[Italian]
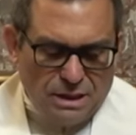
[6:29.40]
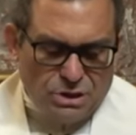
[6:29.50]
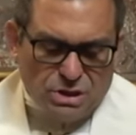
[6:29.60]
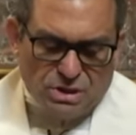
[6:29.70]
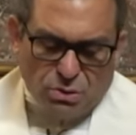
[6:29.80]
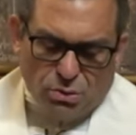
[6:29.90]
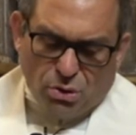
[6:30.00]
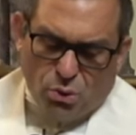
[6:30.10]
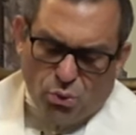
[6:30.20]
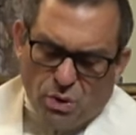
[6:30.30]
ci
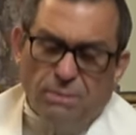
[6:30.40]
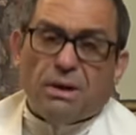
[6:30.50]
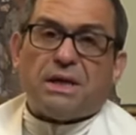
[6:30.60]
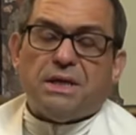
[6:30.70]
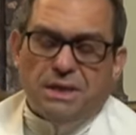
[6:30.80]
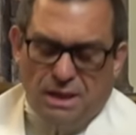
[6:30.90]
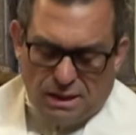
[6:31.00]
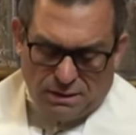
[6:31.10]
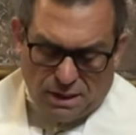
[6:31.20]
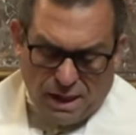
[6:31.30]
sono una
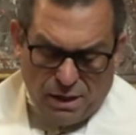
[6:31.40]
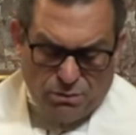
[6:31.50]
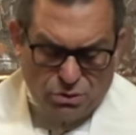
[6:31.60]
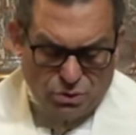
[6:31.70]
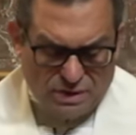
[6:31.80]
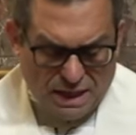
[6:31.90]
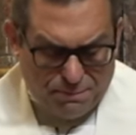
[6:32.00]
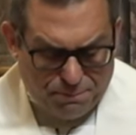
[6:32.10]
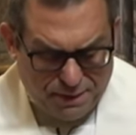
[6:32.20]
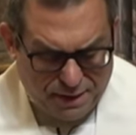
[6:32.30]
Maria e un
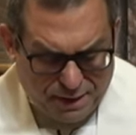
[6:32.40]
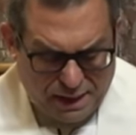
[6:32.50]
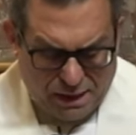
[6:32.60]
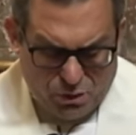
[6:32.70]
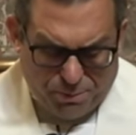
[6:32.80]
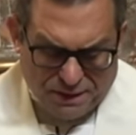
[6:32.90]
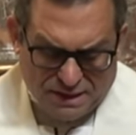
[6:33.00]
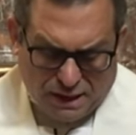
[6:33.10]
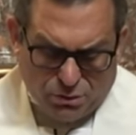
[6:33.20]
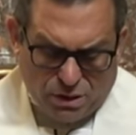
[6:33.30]
Giuseppe che hanno
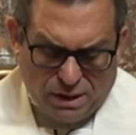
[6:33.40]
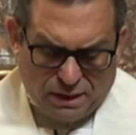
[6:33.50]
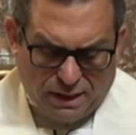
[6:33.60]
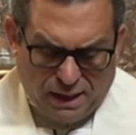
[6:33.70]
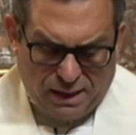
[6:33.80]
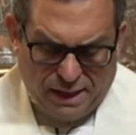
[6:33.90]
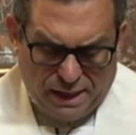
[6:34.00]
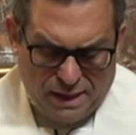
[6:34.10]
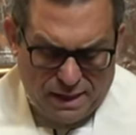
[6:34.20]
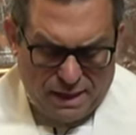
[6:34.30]
passato il Natale